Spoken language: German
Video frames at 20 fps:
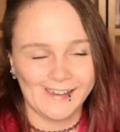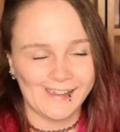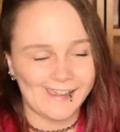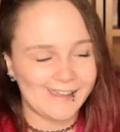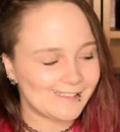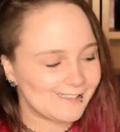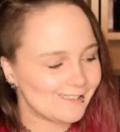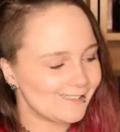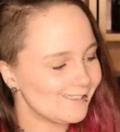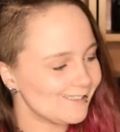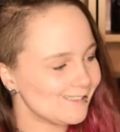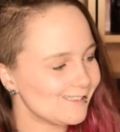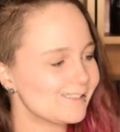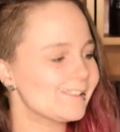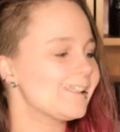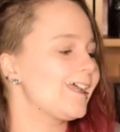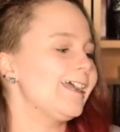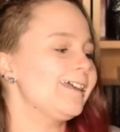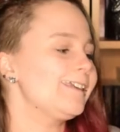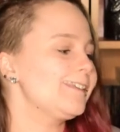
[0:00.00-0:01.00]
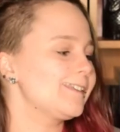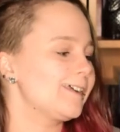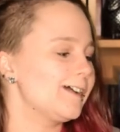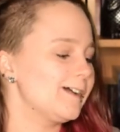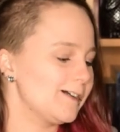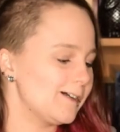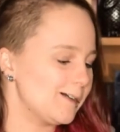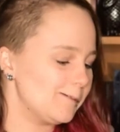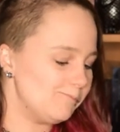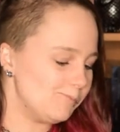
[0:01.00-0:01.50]
Es ist direkt
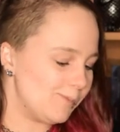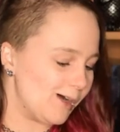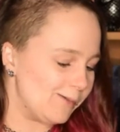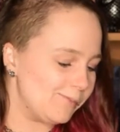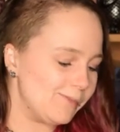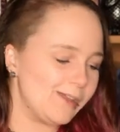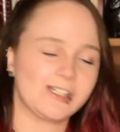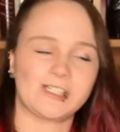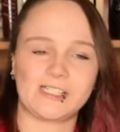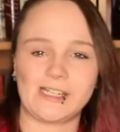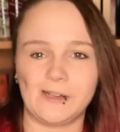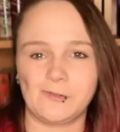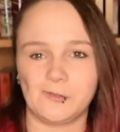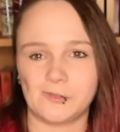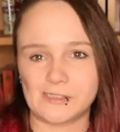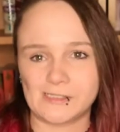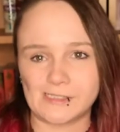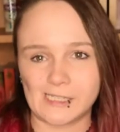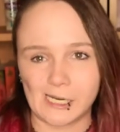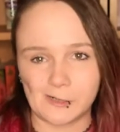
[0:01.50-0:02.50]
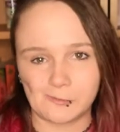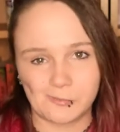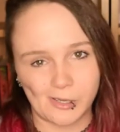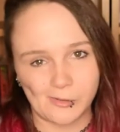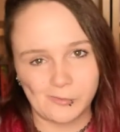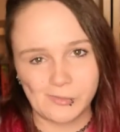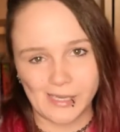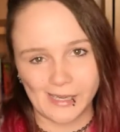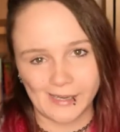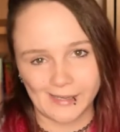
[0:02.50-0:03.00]
ähm, am Erscheinungstag
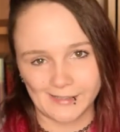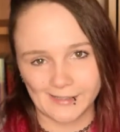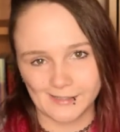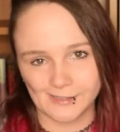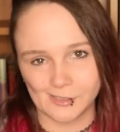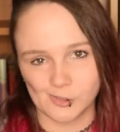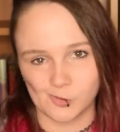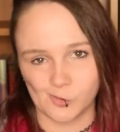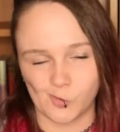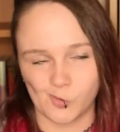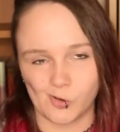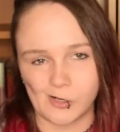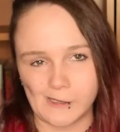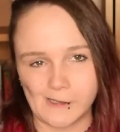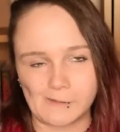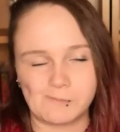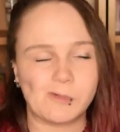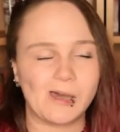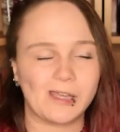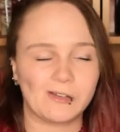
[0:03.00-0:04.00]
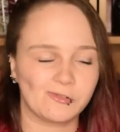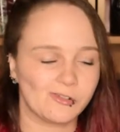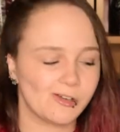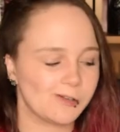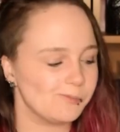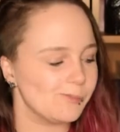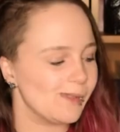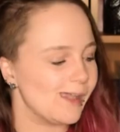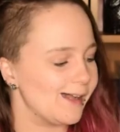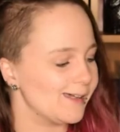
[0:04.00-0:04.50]
bei mir eingezogen, am
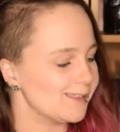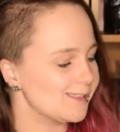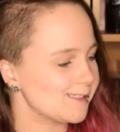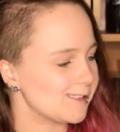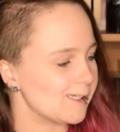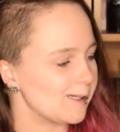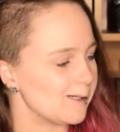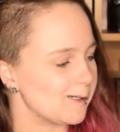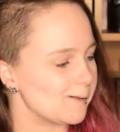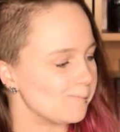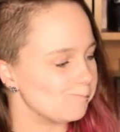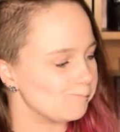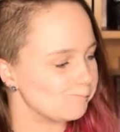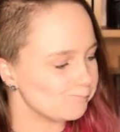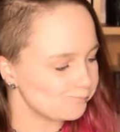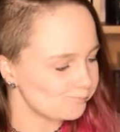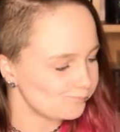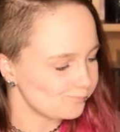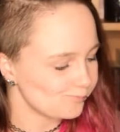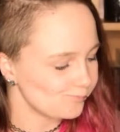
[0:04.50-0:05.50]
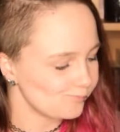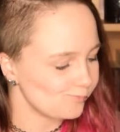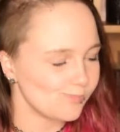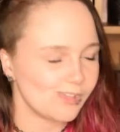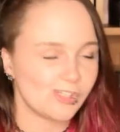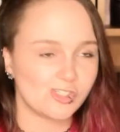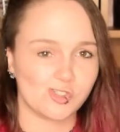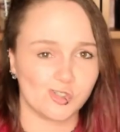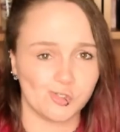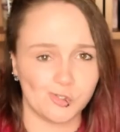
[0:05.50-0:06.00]
Anfang März. Ähm,
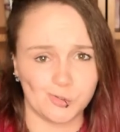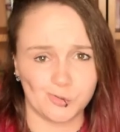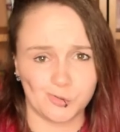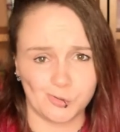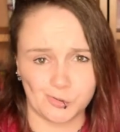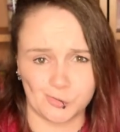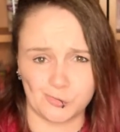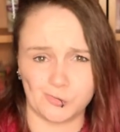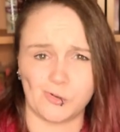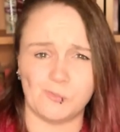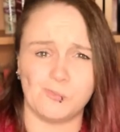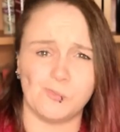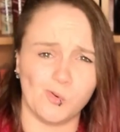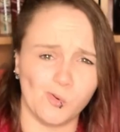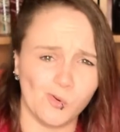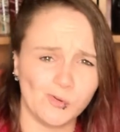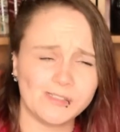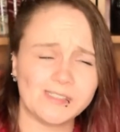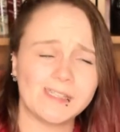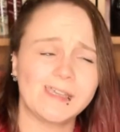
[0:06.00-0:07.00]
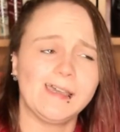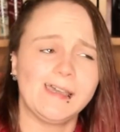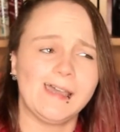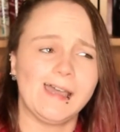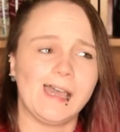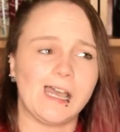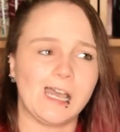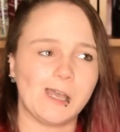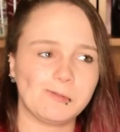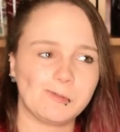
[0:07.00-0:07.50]
Schöne Grüße vom Mond.
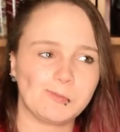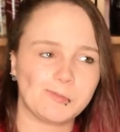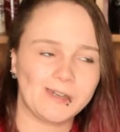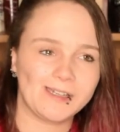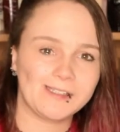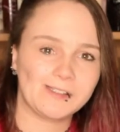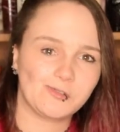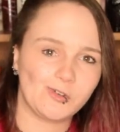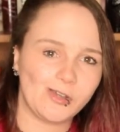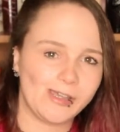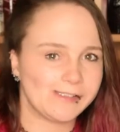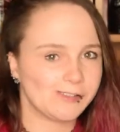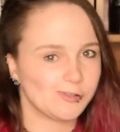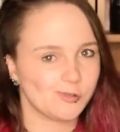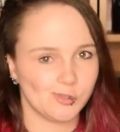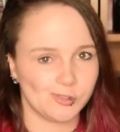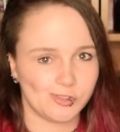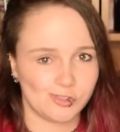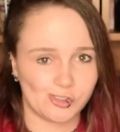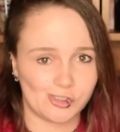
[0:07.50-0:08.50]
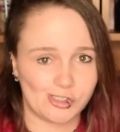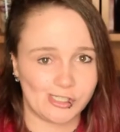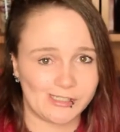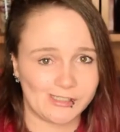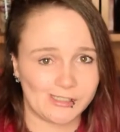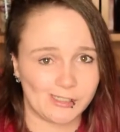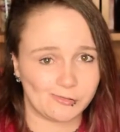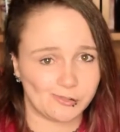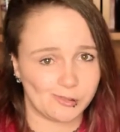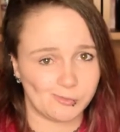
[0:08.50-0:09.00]
Habe ich bereits vorher als
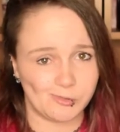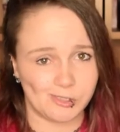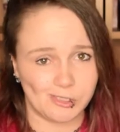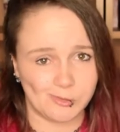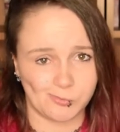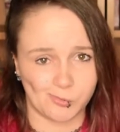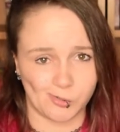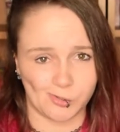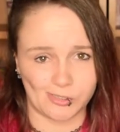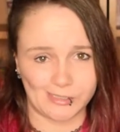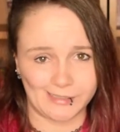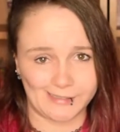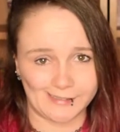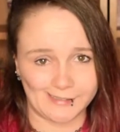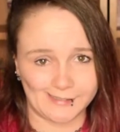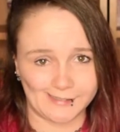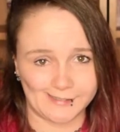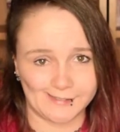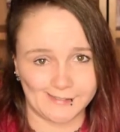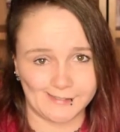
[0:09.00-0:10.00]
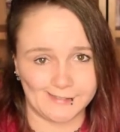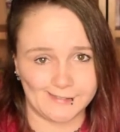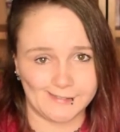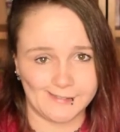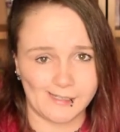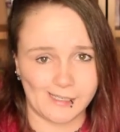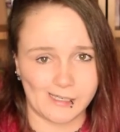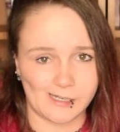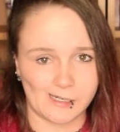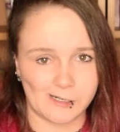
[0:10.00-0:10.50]
Kurzgeschichte auf dem E-Book
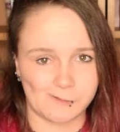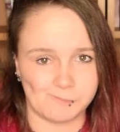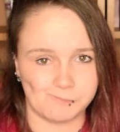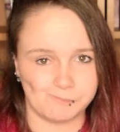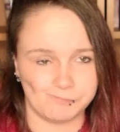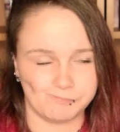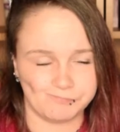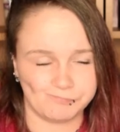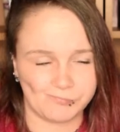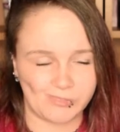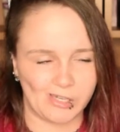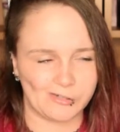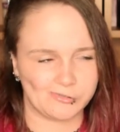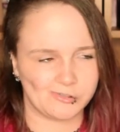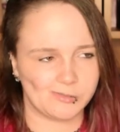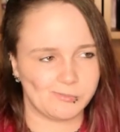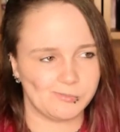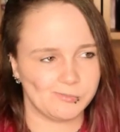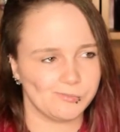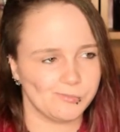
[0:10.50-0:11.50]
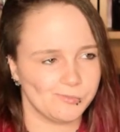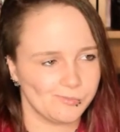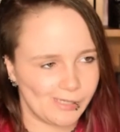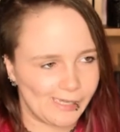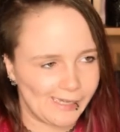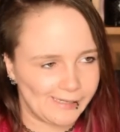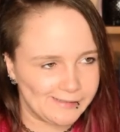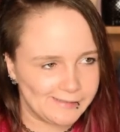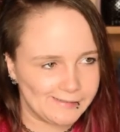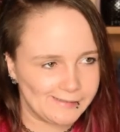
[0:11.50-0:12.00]
gelesen. Ähm, auf dem
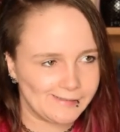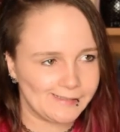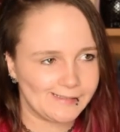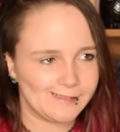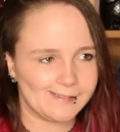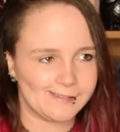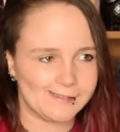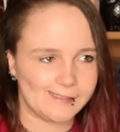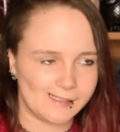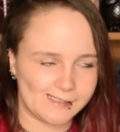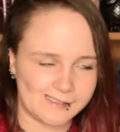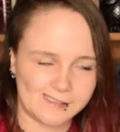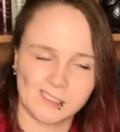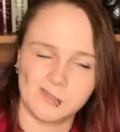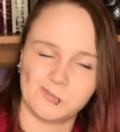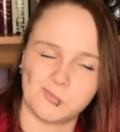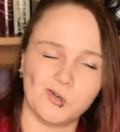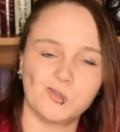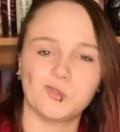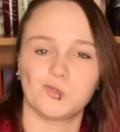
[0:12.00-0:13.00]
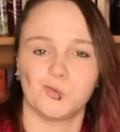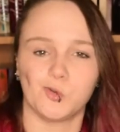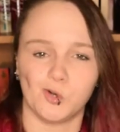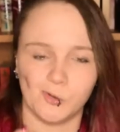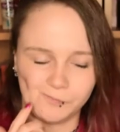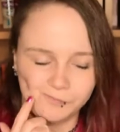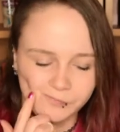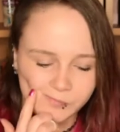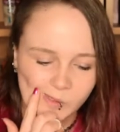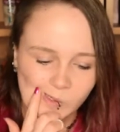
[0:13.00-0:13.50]
Handy gelesen als E-Book, so
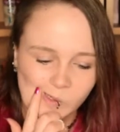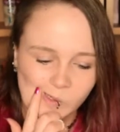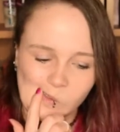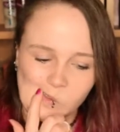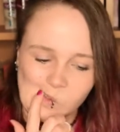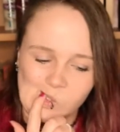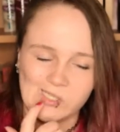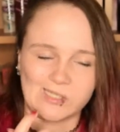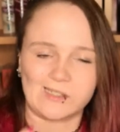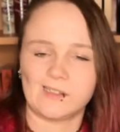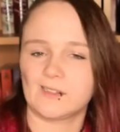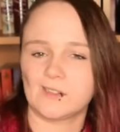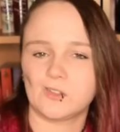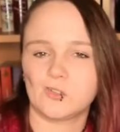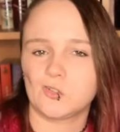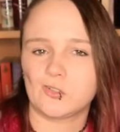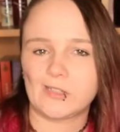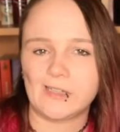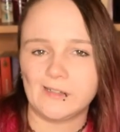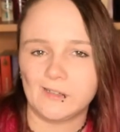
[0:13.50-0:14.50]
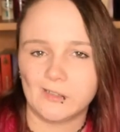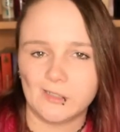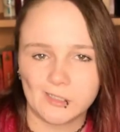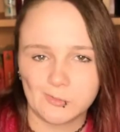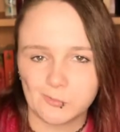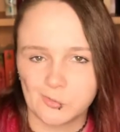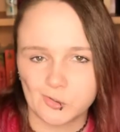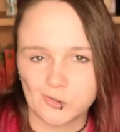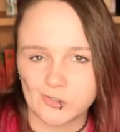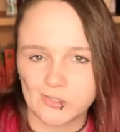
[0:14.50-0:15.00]
rum. Ich lese so selten
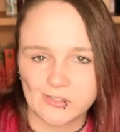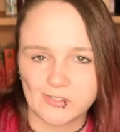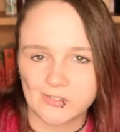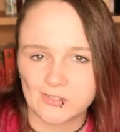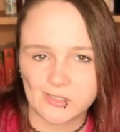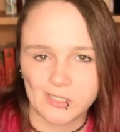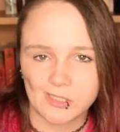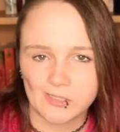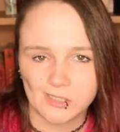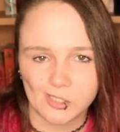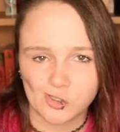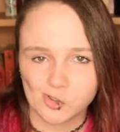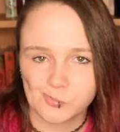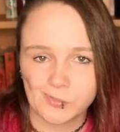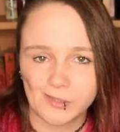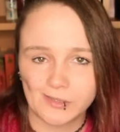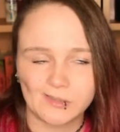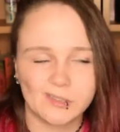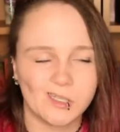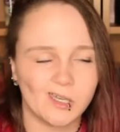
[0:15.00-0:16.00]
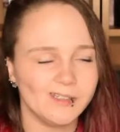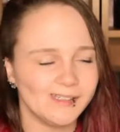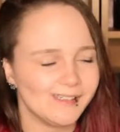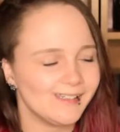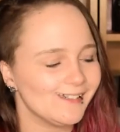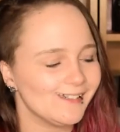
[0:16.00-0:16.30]
E-Books, dass ich es gar nicht aussprechen kann.